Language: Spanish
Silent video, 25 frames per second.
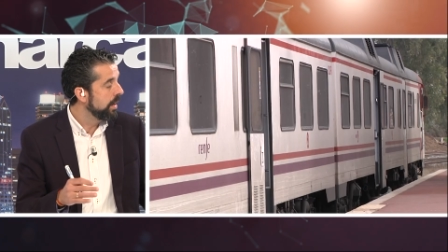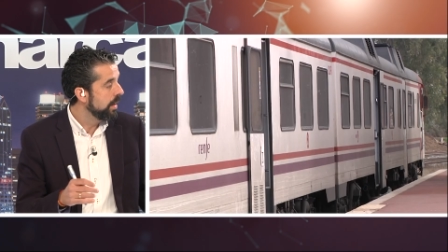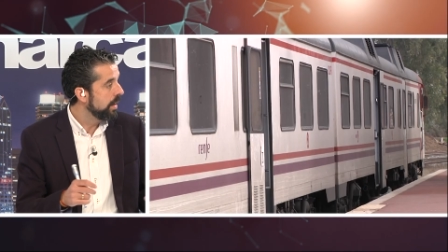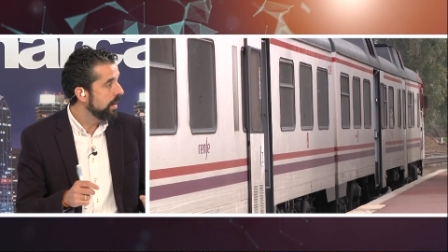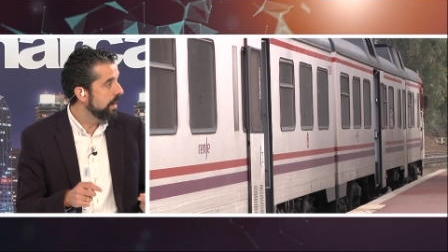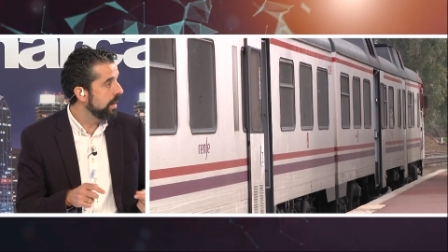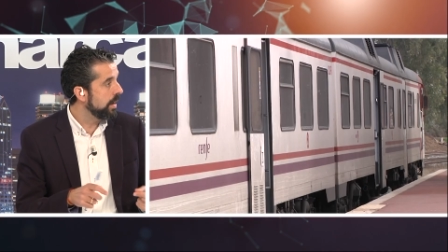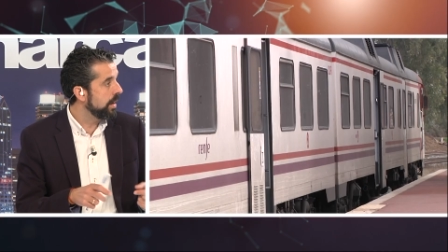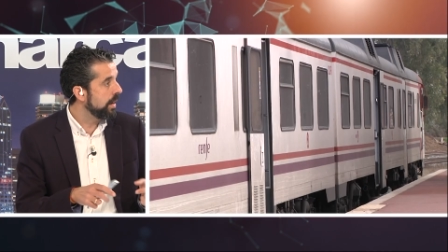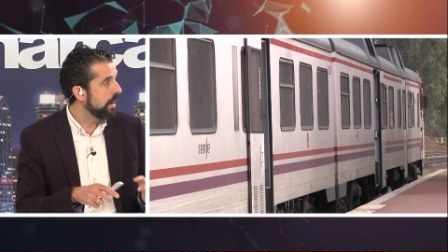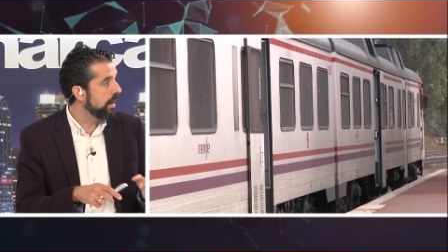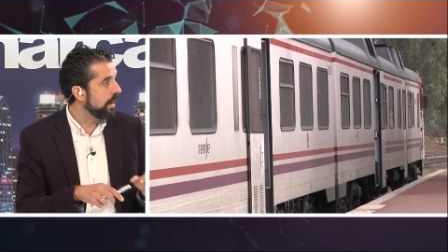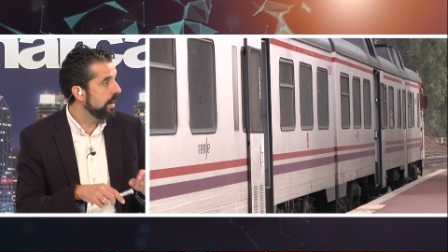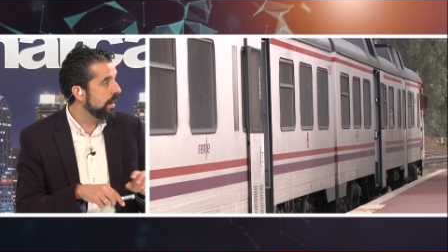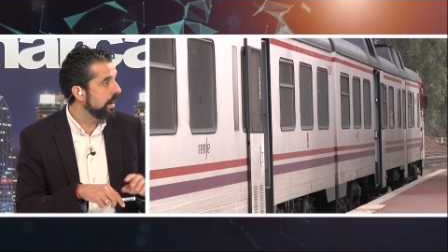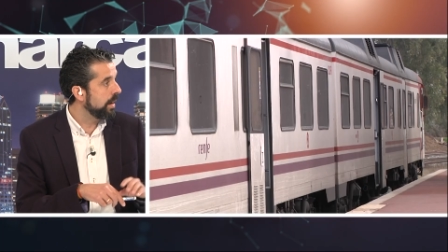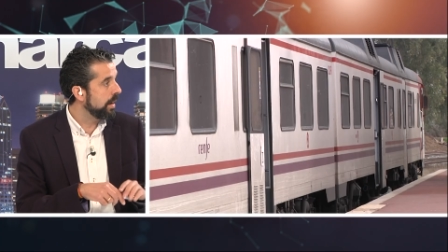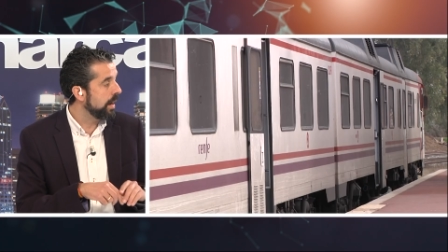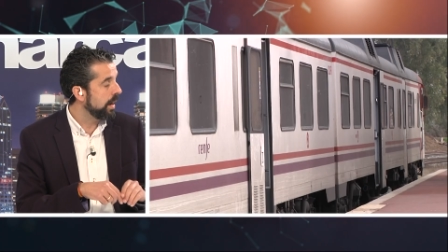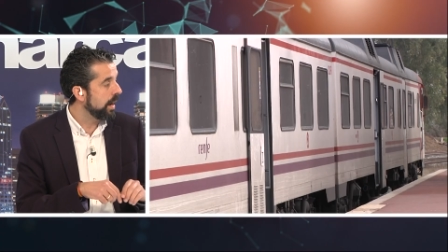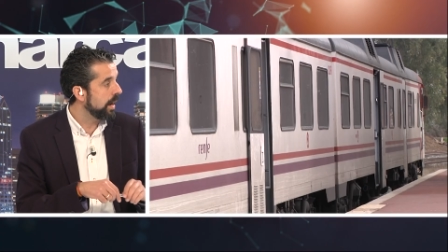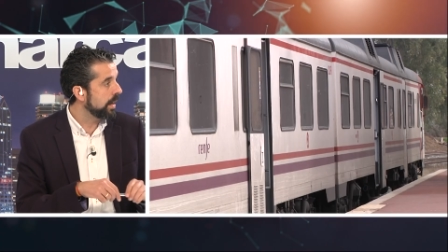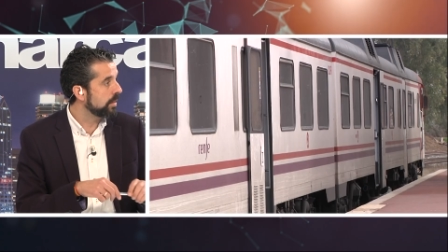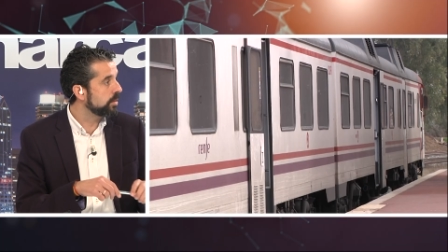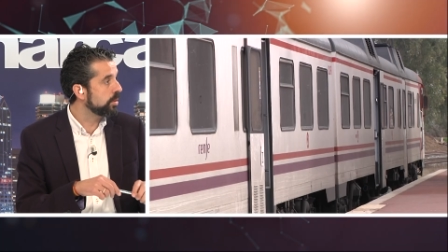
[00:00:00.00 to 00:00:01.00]
eh,
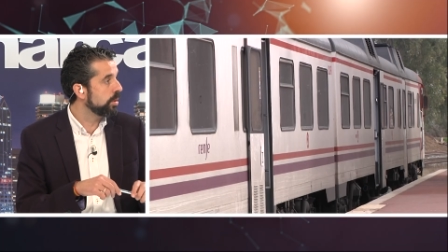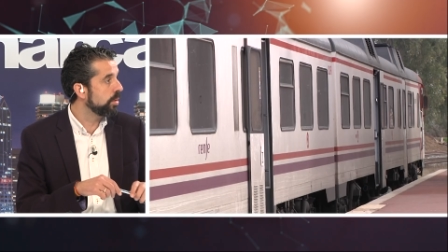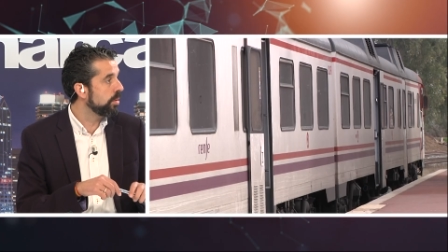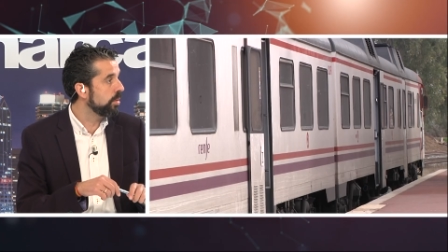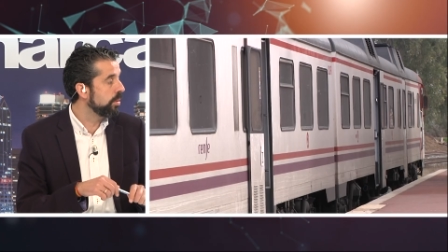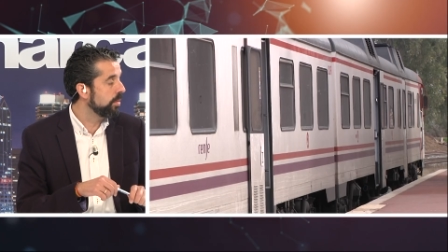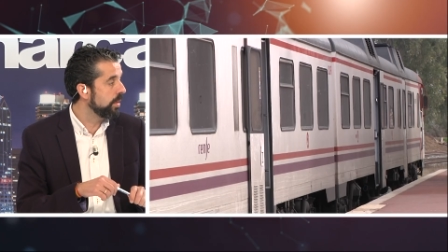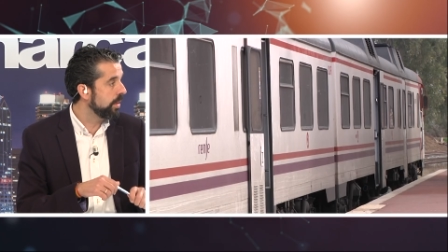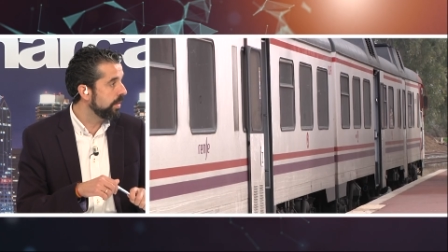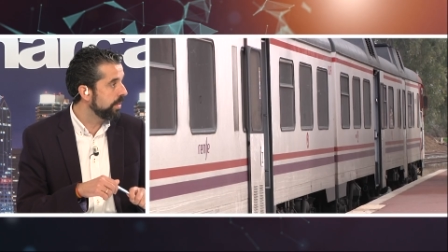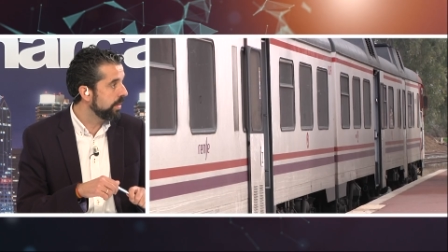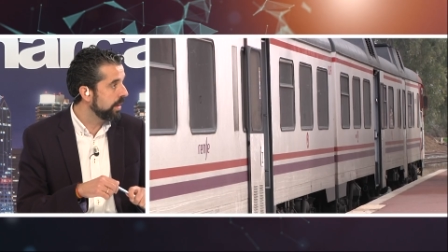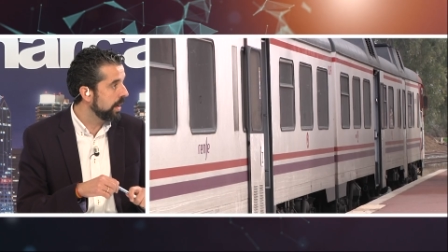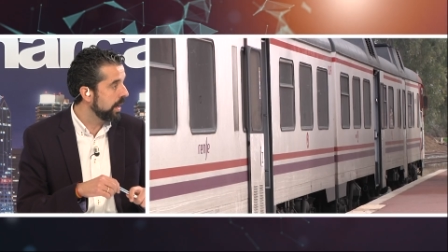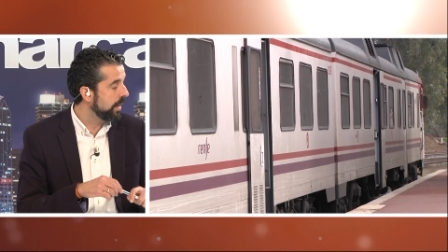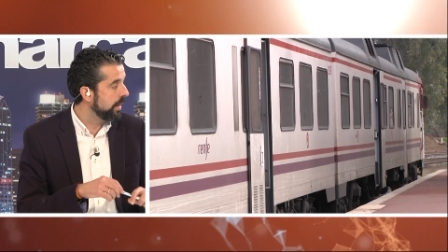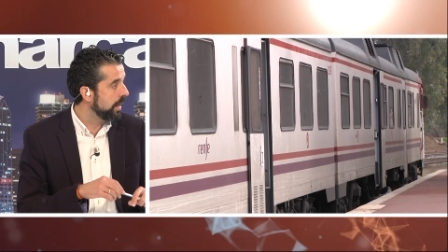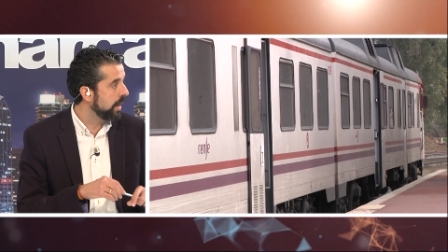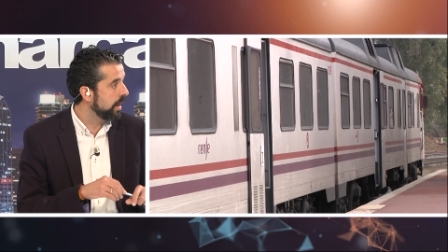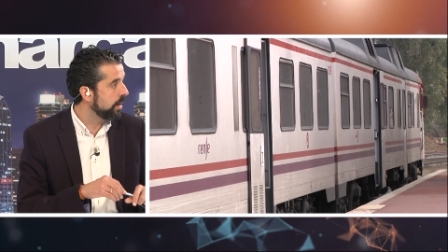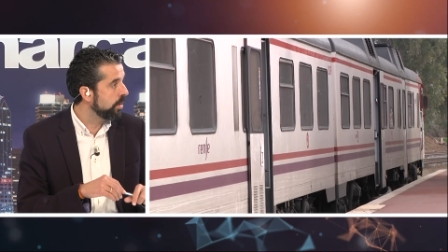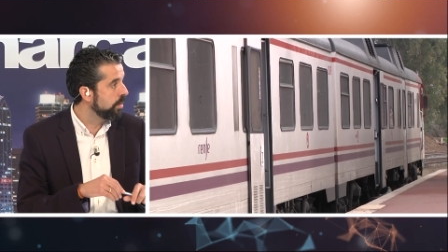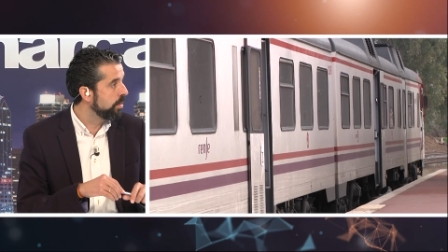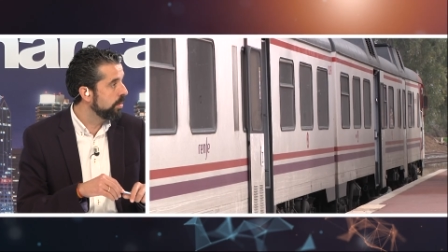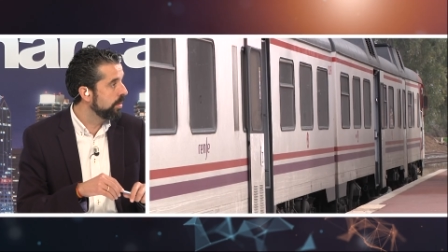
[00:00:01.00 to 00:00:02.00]
acto judicial de
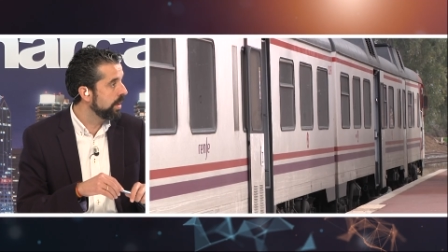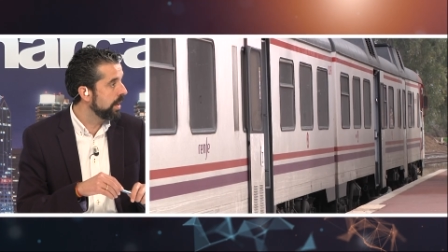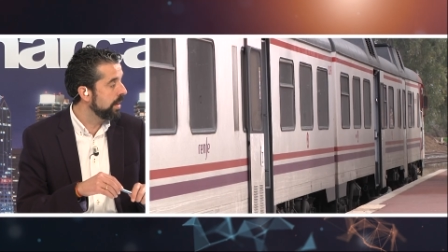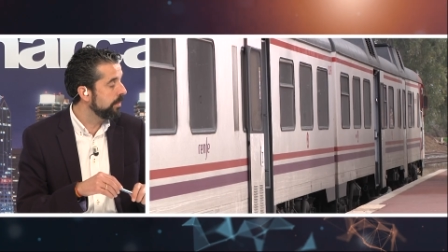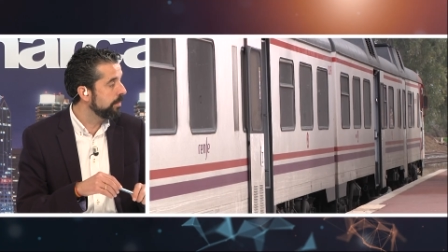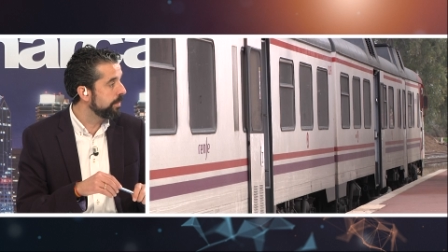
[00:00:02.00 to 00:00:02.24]
algún